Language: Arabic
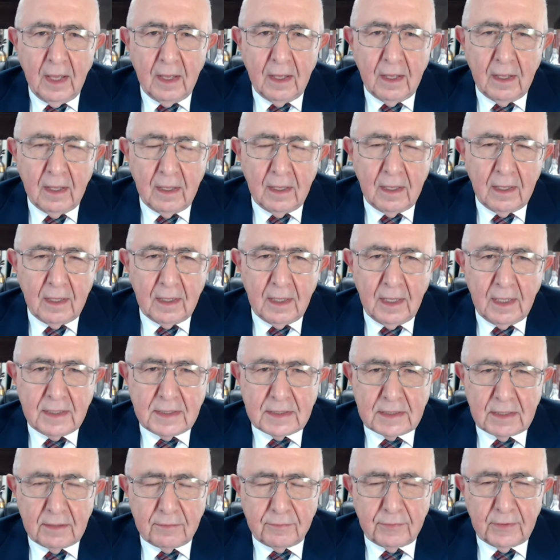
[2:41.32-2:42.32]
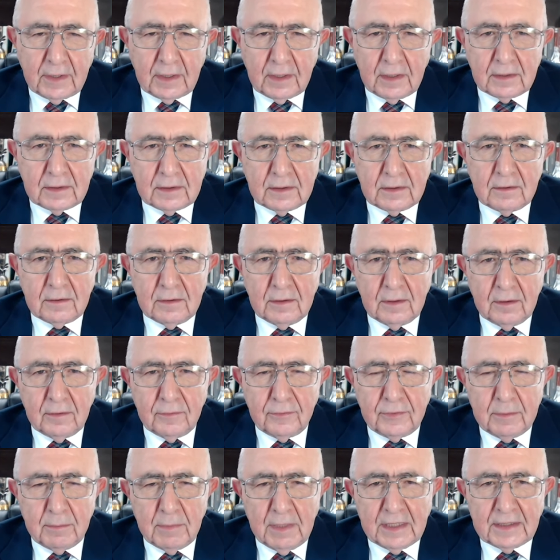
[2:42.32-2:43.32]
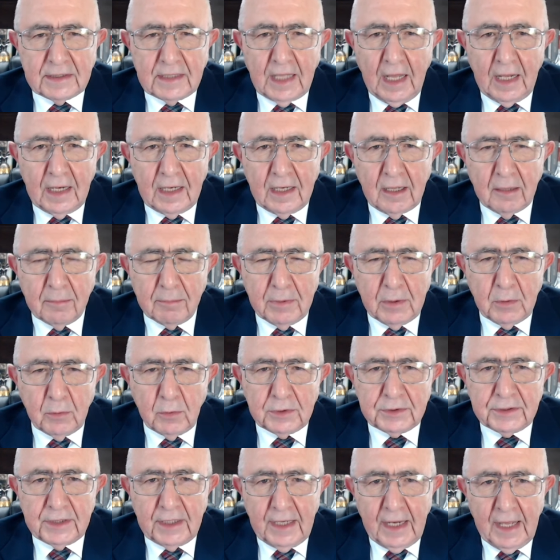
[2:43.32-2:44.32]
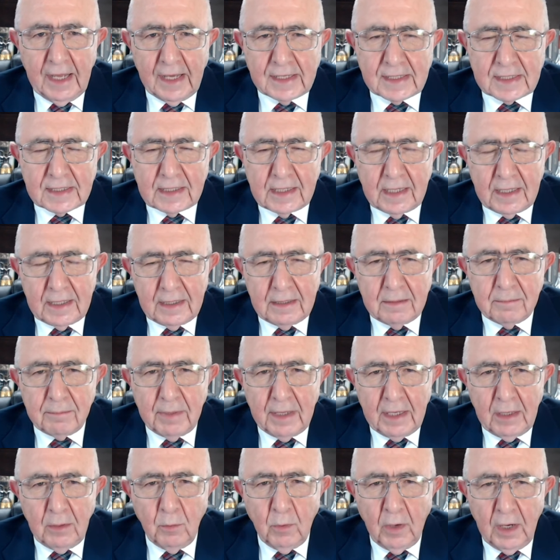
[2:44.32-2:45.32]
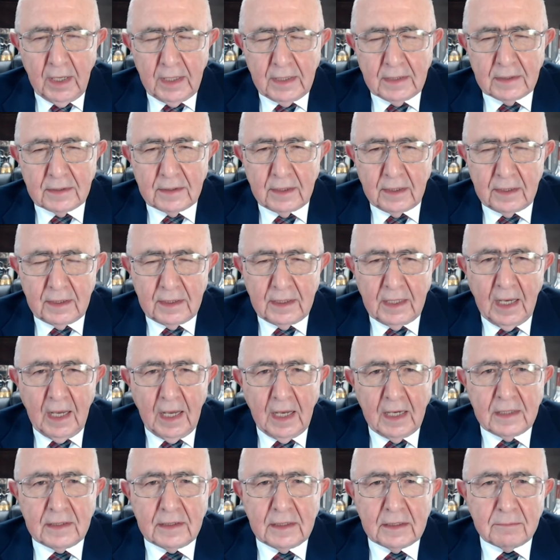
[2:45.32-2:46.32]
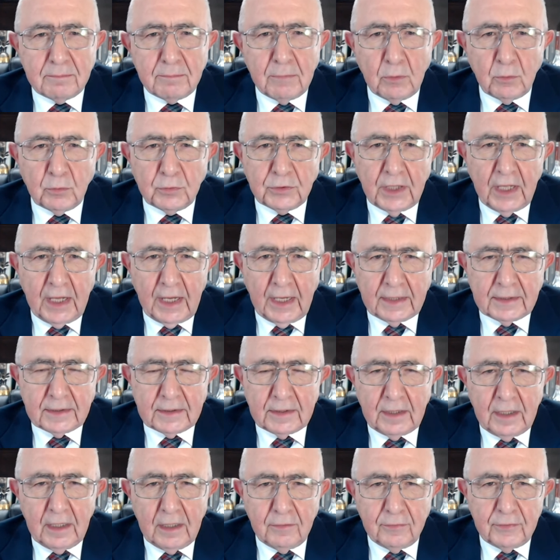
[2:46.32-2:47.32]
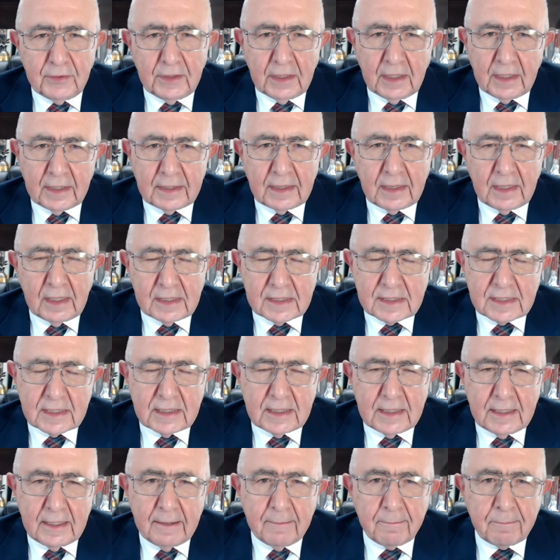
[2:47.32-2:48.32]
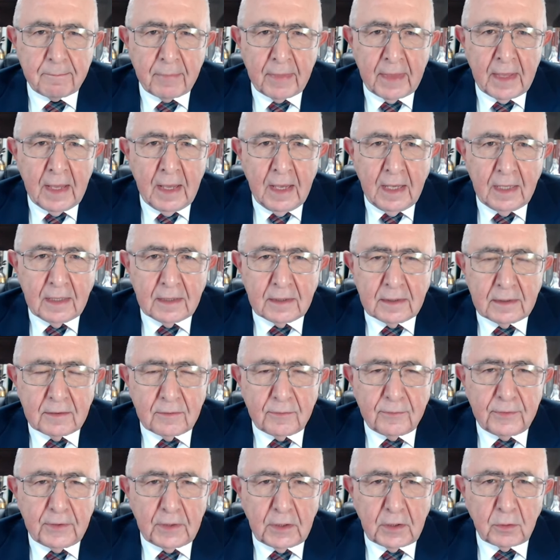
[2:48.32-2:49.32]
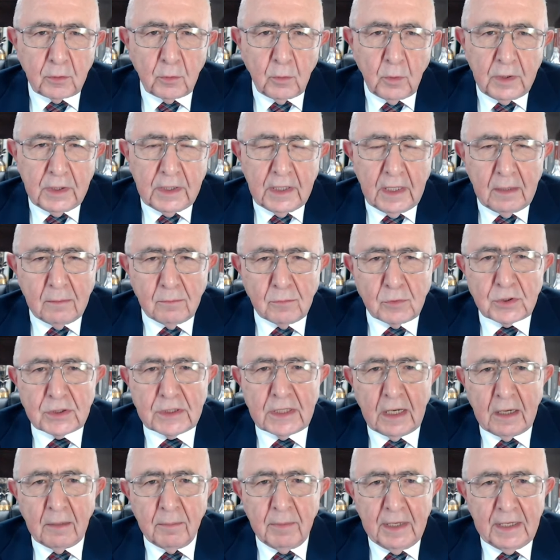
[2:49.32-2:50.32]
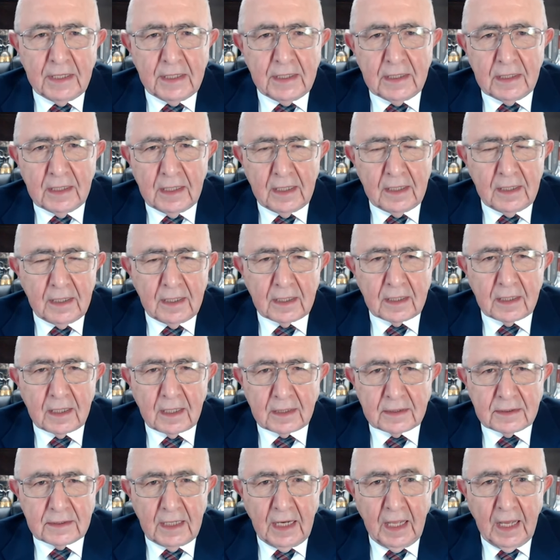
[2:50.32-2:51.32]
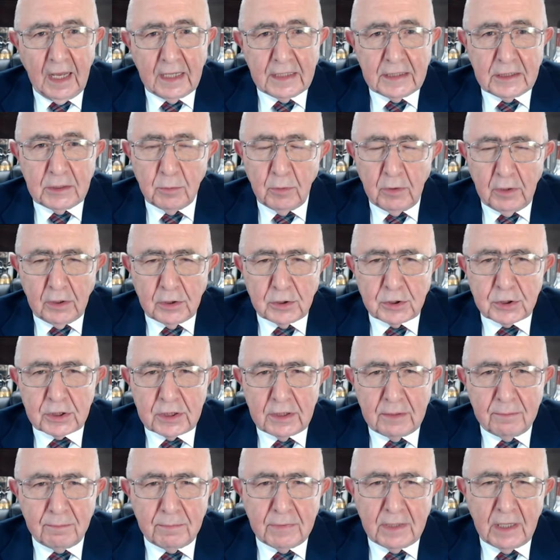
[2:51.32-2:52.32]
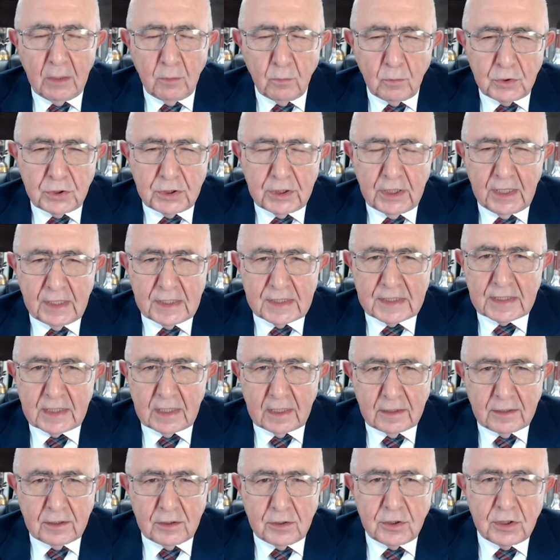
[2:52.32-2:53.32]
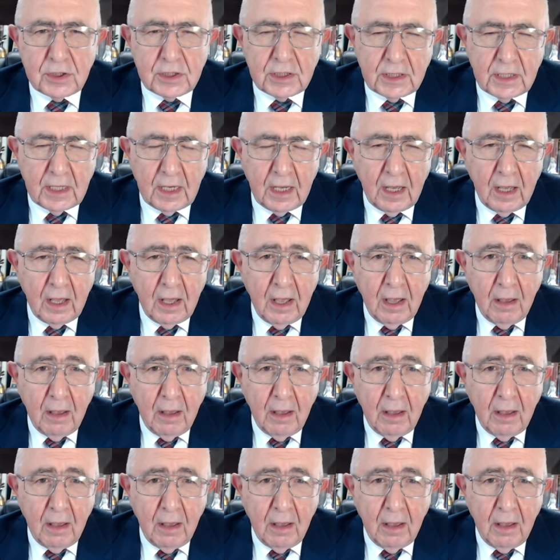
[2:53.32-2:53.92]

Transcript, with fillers: آه، ليس فقط آه، فيما يتعلق بالوضع العسكري بل وايضا اعاده موضعه حلف الاطلسي في الرؤيه المستقبليه للقرن الحادي والعشرين من الوجهه الاستراتيجيه